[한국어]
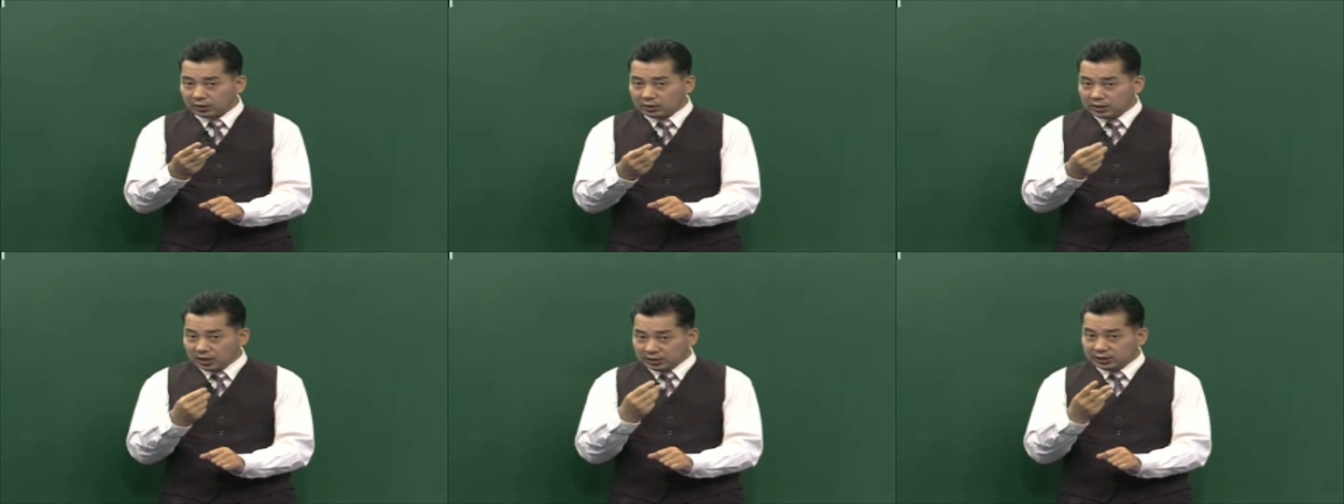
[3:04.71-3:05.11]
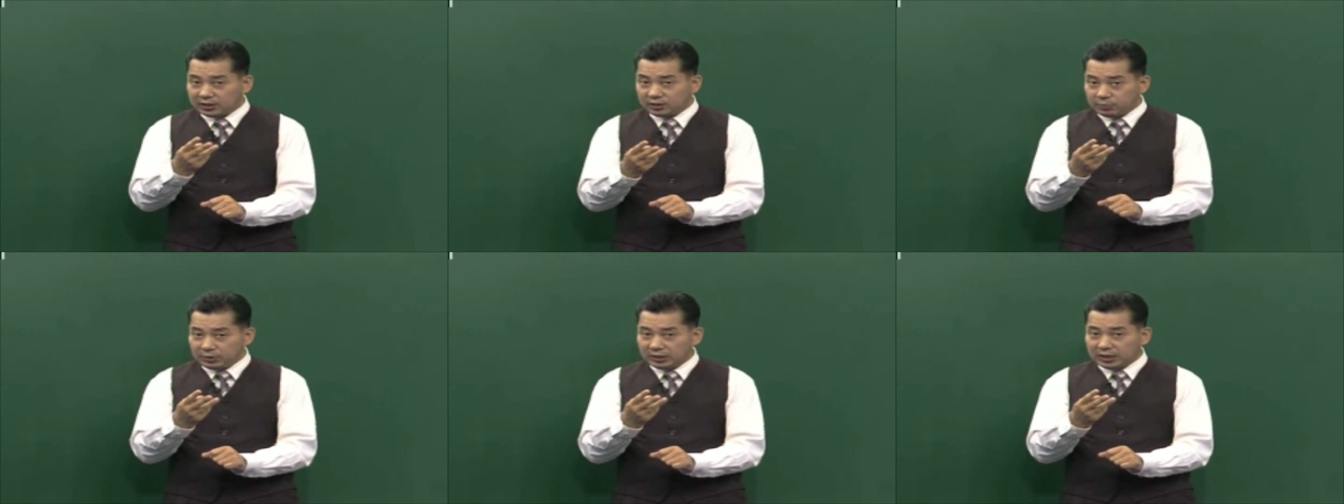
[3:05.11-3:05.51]

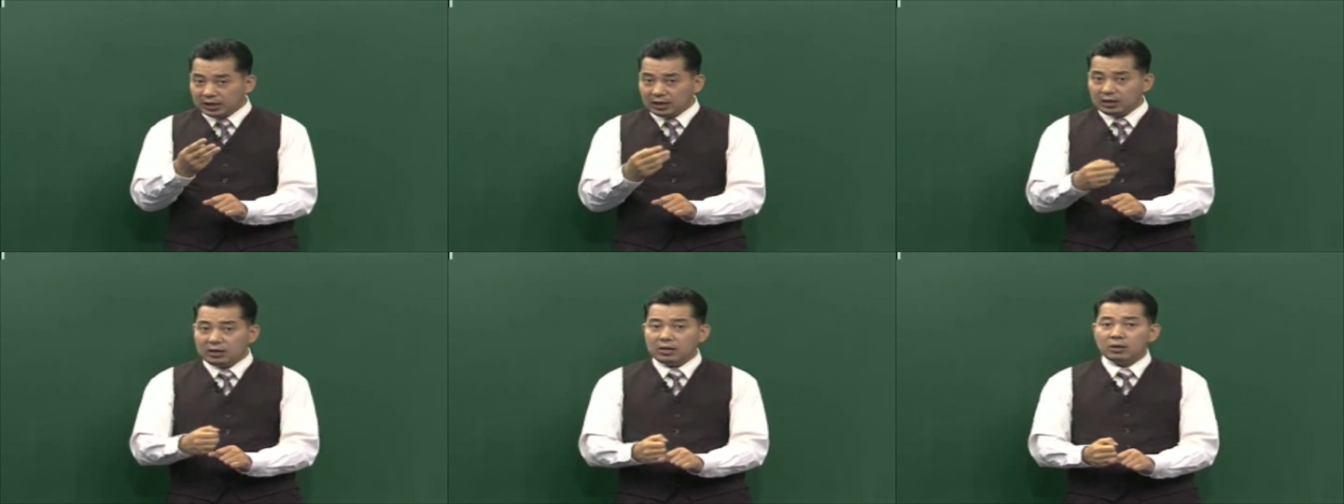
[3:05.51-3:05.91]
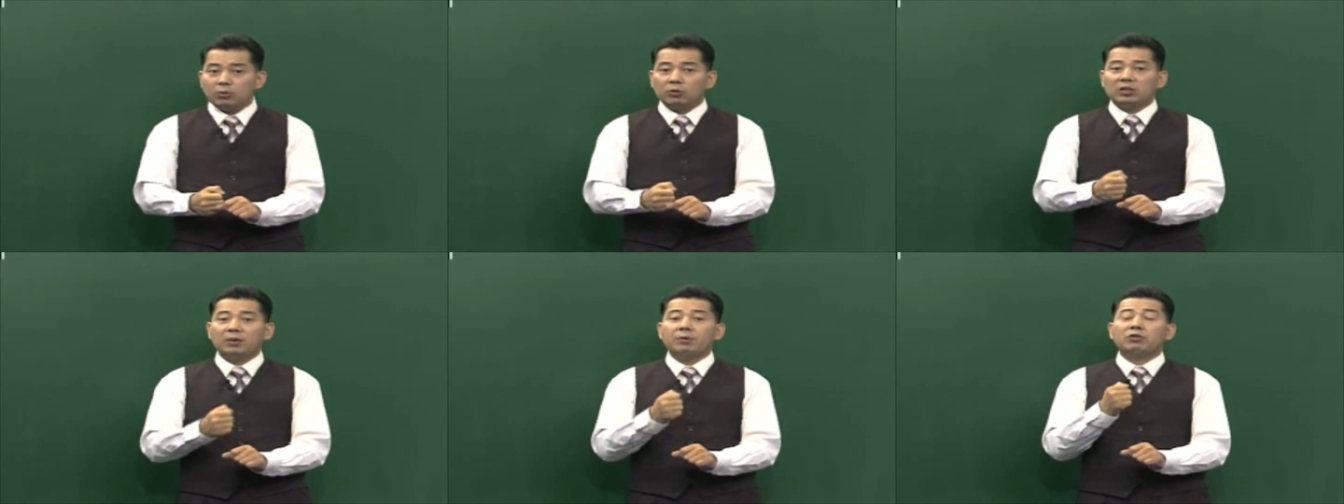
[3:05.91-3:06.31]
이해하시겠습니까?
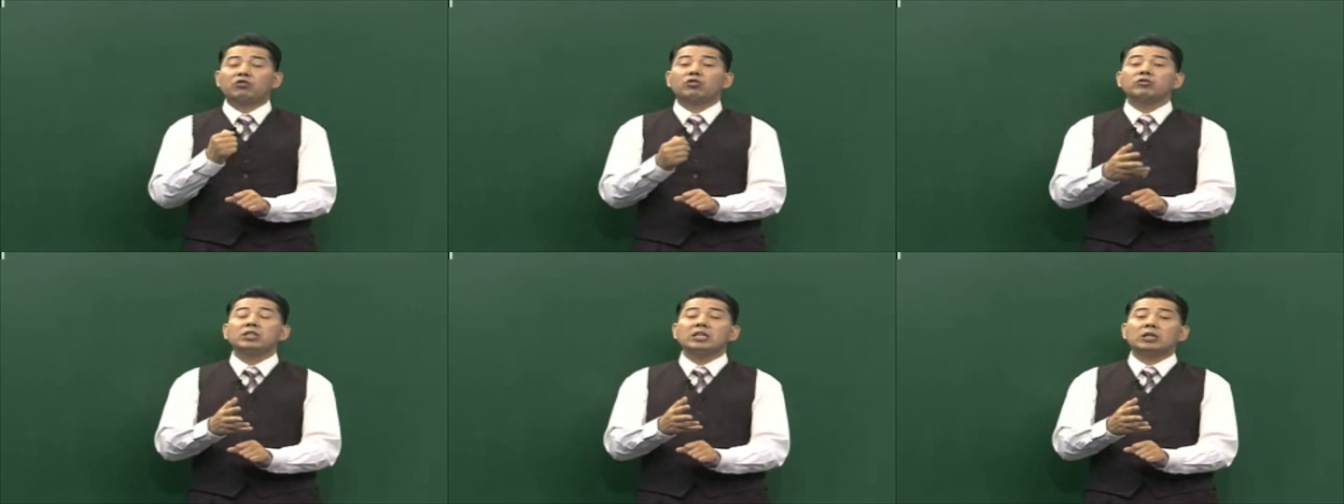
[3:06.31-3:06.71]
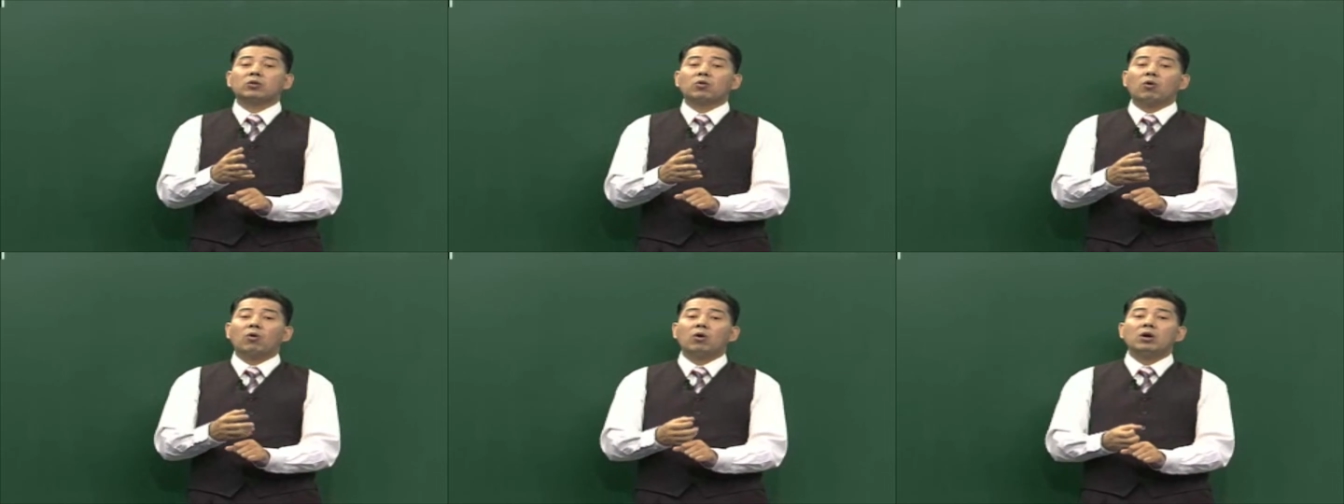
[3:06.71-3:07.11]
그 다음에 충이
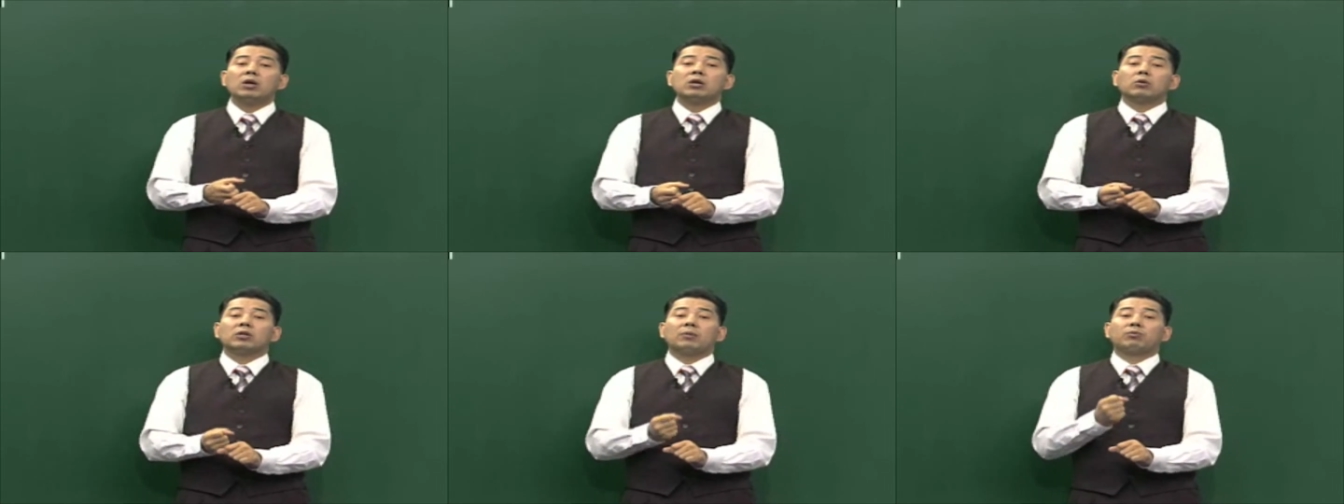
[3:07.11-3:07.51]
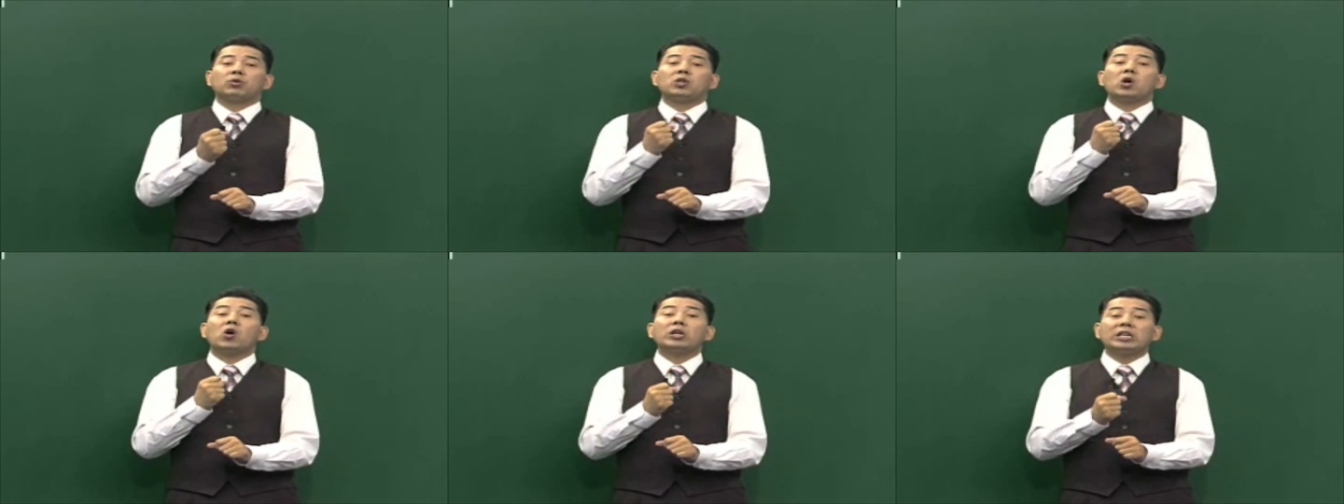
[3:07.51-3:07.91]
있고, 그 다음 또
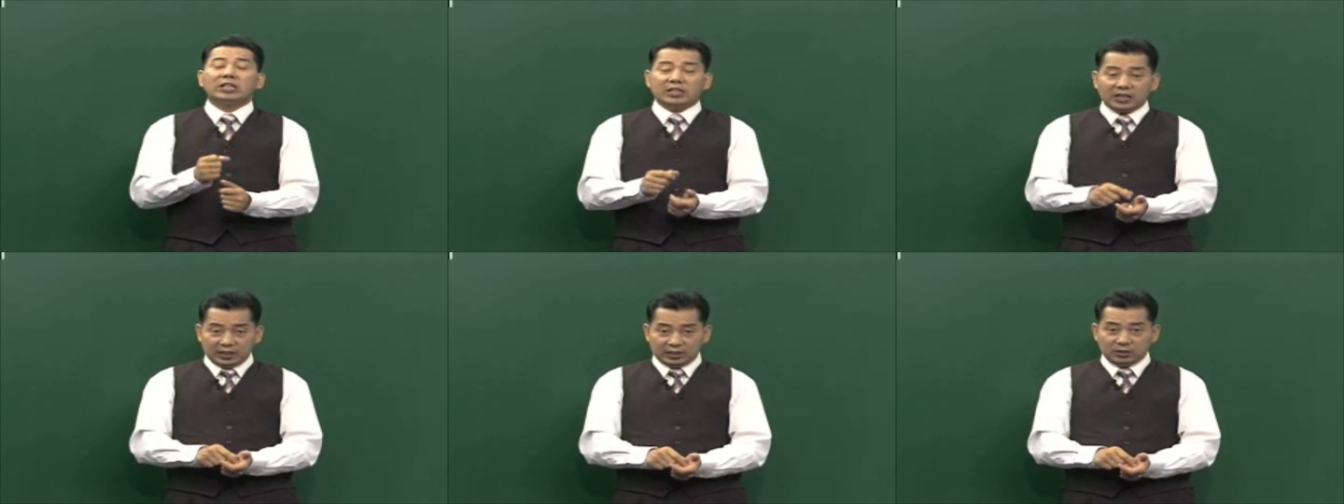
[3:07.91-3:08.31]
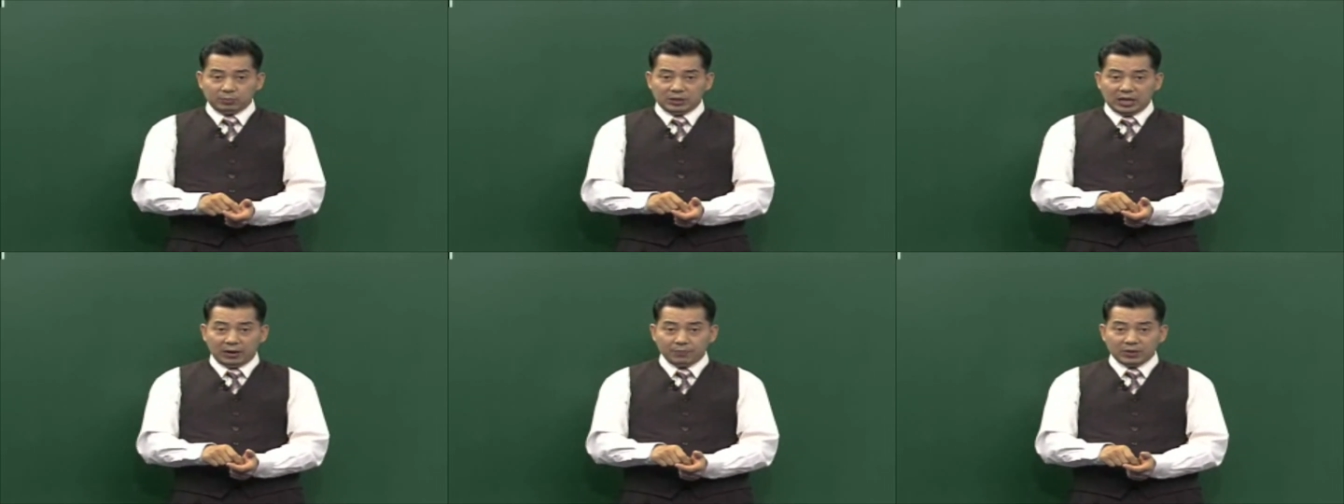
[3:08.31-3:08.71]
형이
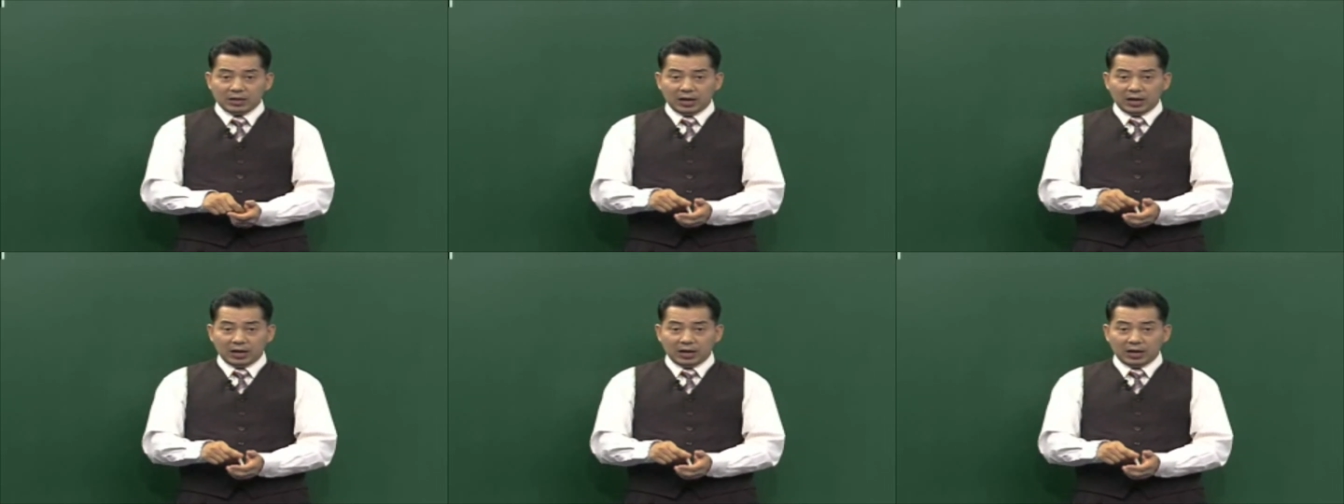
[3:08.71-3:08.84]
있다겠습니다.